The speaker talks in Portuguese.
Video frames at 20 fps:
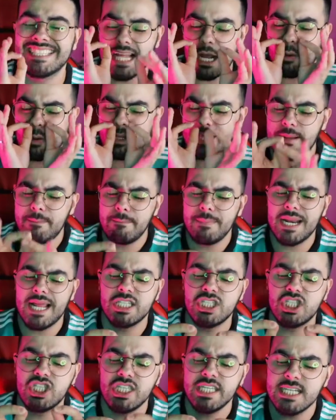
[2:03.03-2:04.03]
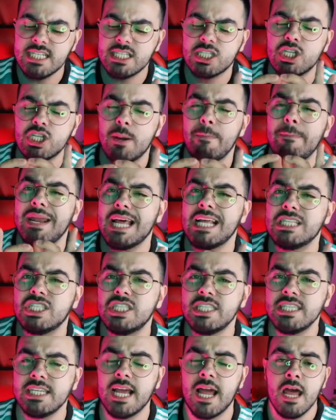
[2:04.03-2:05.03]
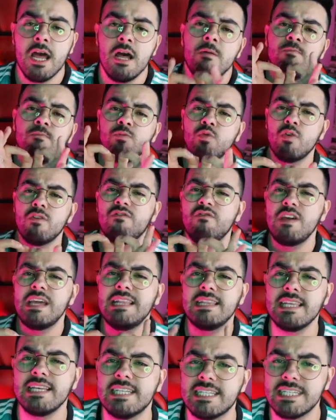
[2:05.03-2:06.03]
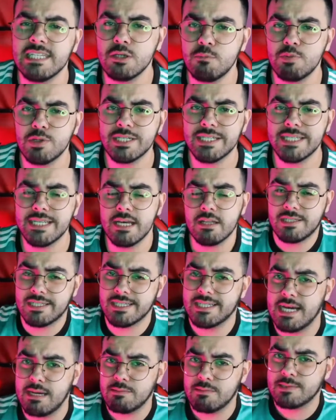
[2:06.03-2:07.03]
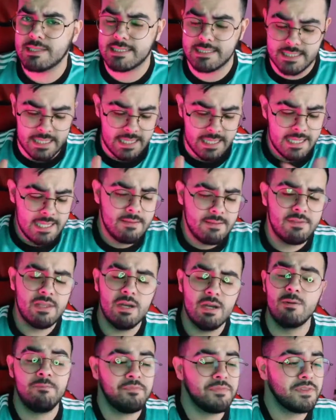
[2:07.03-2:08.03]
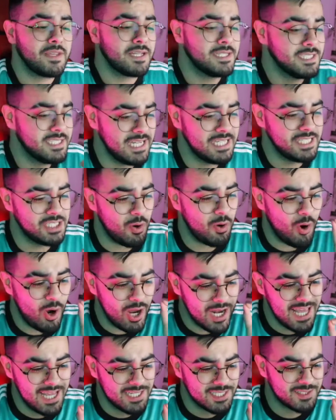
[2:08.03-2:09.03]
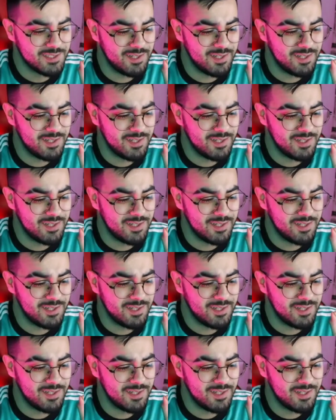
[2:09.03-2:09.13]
gente, tá quase, tá beiradinha, se a beiradinha, 95%, digamos assim. Então, gente, olha